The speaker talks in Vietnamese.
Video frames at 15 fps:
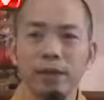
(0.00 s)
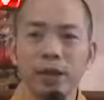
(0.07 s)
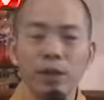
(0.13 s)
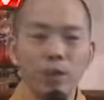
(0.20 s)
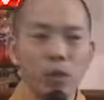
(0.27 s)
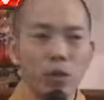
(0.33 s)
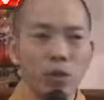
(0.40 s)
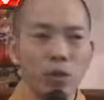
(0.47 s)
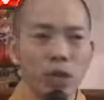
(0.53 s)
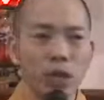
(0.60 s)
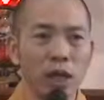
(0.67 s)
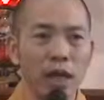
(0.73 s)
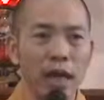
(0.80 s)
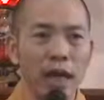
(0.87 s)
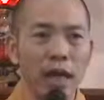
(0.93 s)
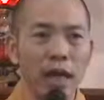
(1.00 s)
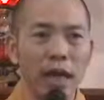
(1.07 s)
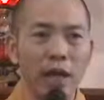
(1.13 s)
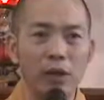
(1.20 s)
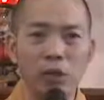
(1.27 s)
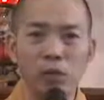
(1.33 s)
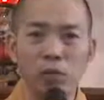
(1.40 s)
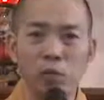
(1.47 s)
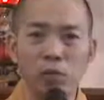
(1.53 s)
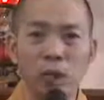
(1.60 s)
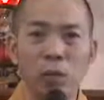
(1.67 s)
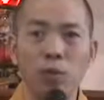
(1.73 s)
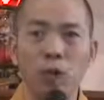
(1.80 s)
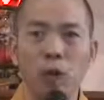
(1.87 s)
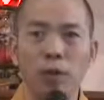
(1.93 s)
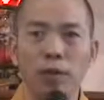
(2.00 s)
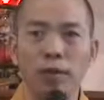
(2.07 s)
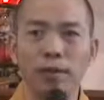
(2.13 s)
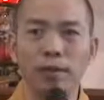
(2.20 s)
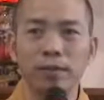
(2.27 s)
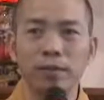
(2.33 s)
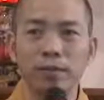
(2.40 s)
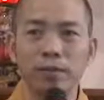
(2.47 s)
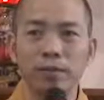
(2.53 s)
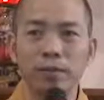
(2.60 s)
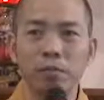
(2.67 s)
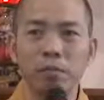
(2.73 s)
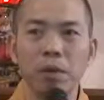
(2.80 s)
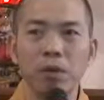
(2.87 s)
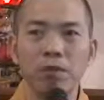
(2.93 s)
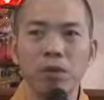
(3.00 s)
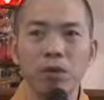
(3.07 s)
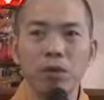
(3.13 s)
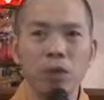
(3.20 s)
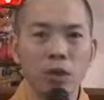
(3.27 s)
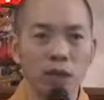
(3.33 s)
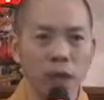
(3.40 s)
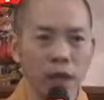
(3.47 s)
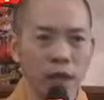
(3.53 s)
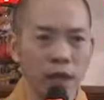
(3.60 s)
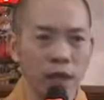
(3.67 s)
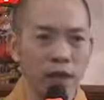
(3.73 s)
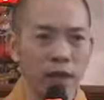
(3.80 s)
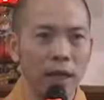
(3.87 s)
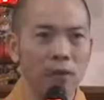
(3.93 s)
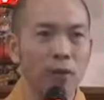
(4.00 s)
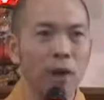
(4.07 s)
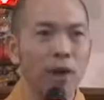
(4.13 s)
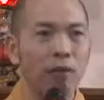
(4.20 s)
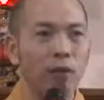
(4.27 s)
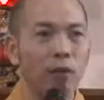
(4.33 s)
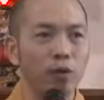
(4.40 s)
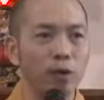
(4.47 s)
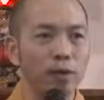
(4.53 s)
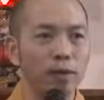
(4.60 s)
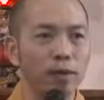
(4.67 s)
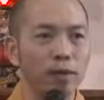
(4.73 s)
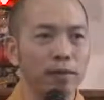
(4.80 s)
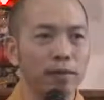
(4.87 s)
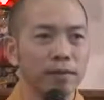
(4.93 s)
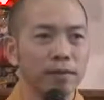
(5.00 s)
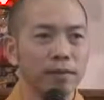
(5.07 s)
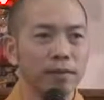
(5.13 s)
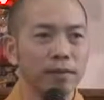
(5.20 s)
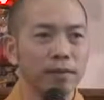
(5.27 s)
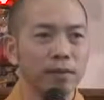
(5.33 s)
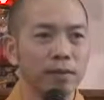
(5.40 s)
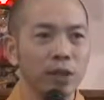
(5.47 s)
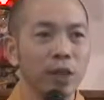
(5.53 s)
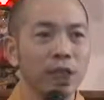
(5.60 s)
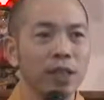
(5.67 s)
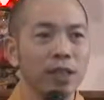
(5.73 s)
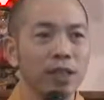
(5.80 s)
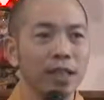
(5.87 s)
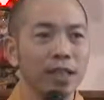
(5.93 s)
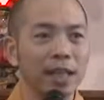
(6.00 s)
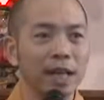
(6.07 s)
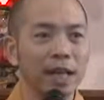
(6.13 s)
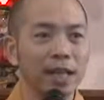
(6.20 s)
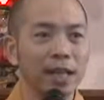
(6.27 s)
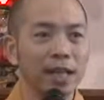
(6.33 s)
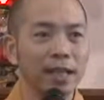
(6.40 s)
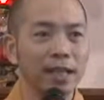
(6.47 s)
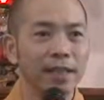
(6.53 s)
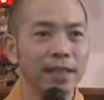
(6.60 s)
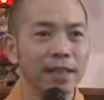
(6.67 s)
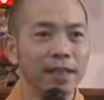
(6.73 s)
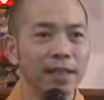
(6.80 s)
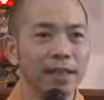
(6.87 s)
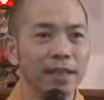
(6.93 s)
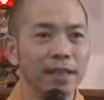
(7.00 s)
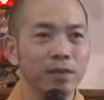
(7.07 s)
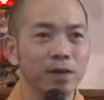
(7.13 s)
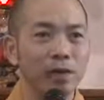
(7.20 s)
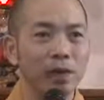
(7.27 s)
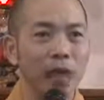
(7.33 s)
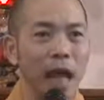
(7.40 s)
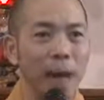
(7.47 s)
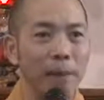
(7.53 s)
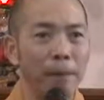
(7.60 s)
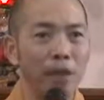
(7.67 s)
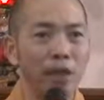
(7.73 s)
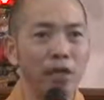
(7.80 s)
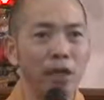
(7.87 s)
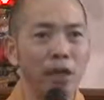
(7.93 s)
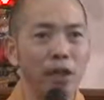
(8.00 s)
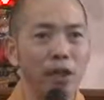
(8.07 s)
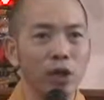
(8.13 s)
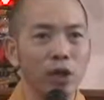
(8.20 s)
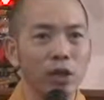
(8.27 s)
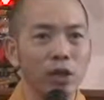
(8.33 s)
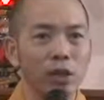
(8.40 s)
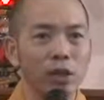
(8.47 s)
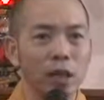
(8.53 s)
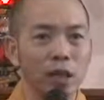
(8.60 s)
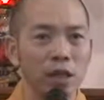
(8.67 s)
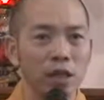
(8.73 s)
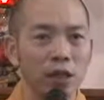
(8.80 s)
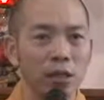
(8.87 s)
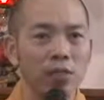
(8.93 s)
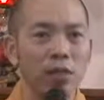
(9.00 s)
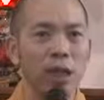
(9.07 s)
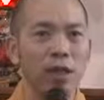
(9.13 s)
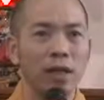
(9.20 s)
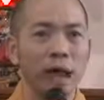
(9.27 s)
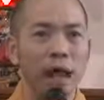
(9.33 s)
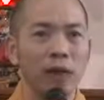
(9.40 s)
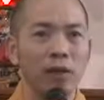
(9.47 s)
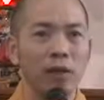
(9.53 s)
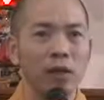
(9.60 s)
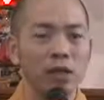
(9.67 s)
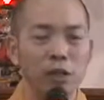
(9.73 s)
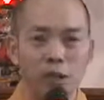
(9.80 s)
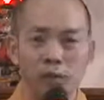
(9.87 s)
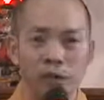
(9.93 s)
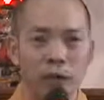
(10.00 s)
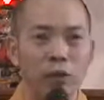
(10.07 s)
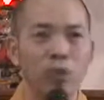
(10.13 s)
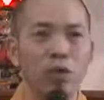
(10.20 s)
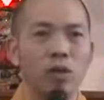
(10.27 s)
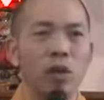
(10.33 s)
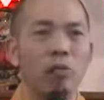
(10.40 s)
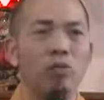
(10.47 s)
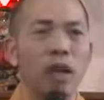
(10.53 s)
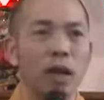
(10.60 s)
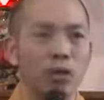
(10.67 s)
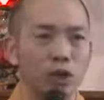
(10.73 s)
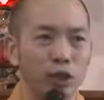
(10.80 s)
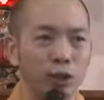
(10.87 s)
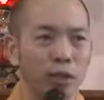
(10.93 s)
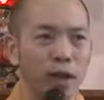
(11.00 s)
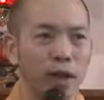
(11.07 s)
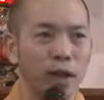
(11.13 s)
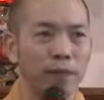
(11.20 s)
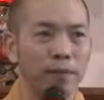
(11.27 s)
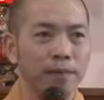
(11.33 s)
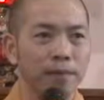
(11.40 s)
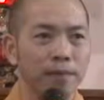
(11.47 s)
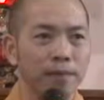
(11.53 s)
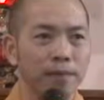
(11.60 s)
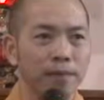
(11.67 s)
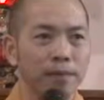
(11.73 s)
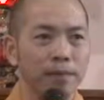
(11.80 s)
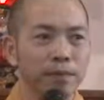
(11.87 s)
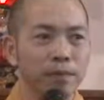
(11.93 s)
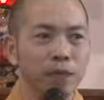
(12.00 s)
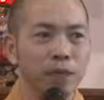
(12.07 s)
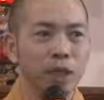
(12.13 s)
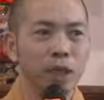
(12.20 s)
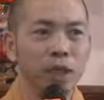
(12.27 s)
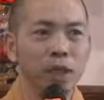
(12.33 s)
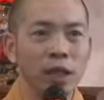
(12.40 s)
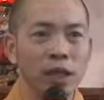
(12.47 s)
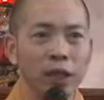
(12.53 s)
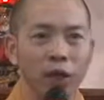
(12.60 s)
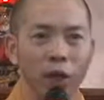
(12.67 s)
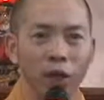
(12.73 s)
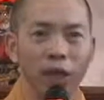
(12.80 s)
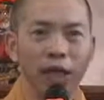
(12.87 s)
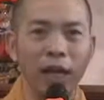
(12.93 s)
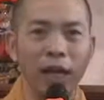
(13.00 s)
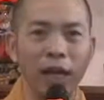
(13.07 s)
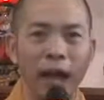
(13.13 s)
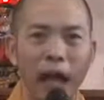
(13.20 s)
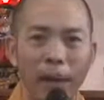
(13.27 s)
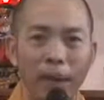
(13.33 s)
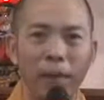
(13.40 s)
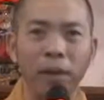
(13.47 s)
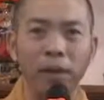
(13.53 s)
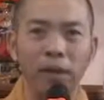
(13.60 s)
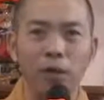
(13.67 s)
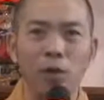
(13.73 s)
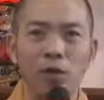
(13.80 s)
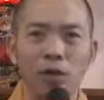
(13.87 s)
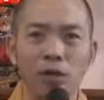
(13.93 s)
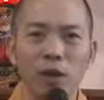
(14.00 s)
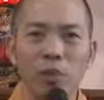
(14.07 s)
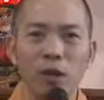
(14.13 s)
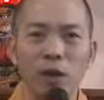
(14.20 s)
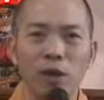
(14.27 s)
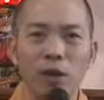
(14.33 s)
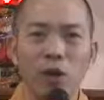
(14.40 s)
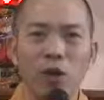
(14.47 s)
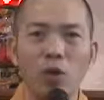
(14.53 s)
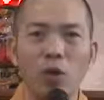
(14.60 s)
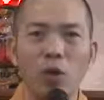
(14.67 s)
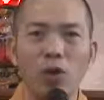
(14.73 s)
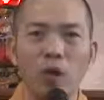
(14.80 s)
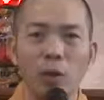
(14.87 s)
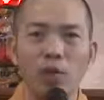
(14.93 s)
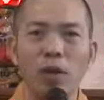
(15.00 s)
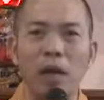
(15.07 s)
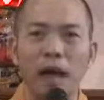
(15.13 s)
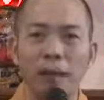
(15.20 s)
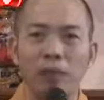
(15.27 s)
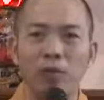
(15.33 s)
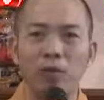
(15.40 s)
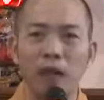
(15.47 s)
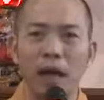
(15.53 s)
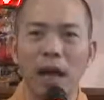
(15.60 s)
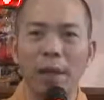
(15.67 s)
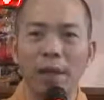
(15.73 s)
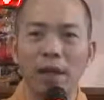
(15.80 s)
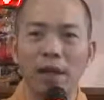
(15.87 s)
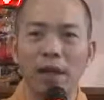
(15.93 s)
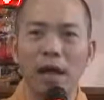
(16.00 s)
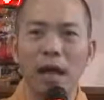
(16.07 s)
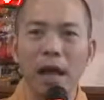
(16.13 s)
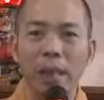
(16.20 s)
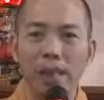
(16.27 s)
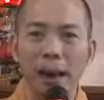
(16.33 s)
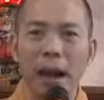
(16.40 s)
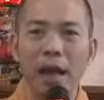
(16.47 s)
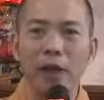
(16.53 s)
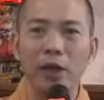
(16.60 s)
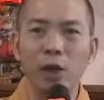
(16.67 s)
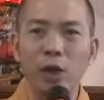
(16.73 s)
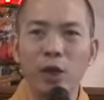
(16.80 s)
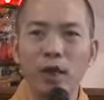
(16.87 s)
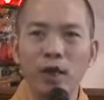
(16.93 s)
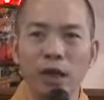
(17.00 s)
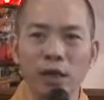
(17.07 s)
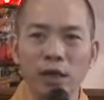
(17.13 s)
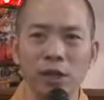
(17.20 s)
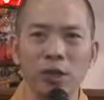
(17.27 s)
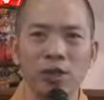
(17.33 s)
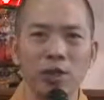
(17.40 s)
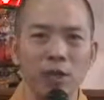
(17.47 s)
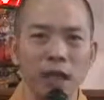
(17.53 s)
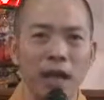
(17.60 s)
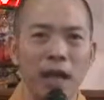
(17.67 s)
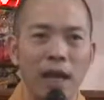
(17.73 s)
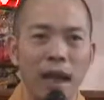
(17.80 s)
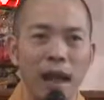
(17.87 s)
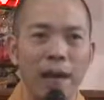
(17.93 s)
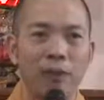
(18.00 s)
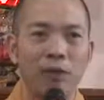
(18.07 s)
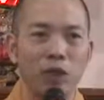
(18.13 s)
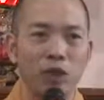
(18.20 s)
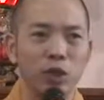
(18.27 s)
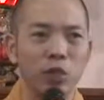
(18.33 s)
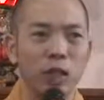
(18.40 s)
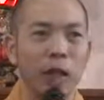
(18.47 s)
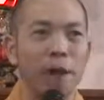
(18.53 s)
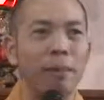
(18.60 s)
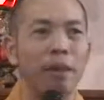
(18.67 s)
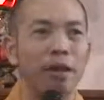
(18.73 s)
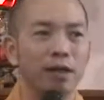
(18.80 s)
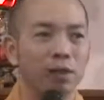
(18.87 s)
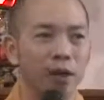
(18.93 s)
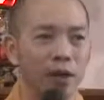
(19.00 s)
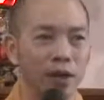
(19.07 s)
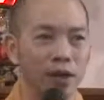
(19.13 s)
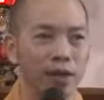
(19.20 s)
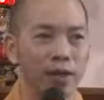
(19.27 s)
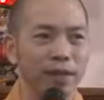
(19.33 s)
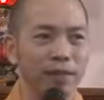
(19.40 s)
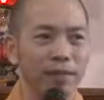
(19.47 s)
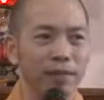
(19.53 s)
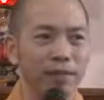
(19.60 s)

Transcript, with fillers: nếu nói cuộc đời an lạc tôi cũng không nói, bởi vì cuộc đời là khách quan vô tư. Phải nhìn được như thế. Cho nên cái áp lực đó là do tự ta tạo, chứ không phải cuộc sống tạo cho chúng ta. Cho nên đừng nói rằng áp lực cuộc sống là do cuộc sống làm chúng ta áp lực, mà do tự chúng ta làm cho chúng ta áp lực thôi.